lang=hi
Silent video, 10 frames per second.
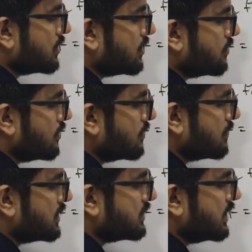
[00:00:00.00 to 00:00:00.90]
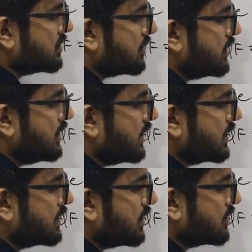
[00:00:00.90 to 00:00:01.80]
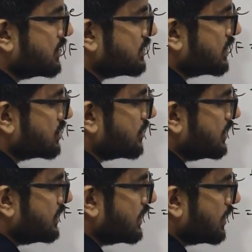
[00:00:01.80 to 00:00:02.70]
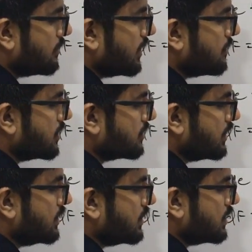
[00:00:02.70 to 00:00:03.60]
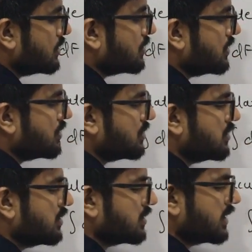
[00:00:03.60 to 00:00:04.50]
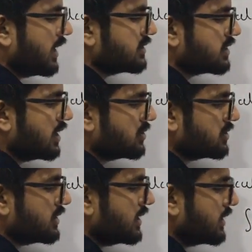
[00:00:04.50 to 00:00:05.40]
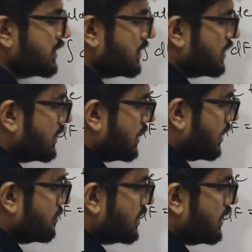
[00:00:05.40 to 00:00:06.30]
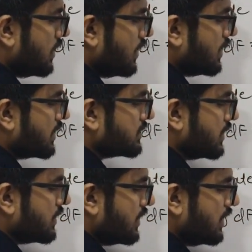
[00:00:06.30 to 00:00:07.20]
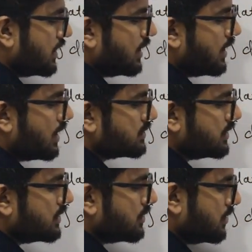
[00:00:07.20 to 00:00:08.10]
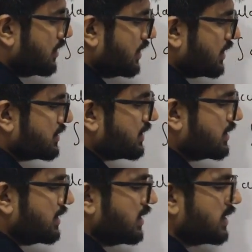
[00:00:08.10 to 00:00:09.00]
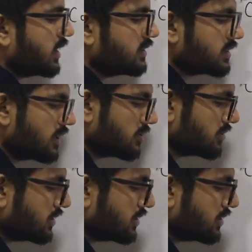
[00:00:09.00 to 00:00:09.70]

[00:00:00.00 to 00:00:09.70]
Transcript: तो वन प्लस टेन स्क्वायर थीटा कितना होता है सेक्स स्क्वायर थीटा का बराबर होता है तो ये दोनों कैंसल आउट हो जाएंगे अब ये ए के साथ ए के यहाँ से और ए के साथ ये ए कैंसल आउट हो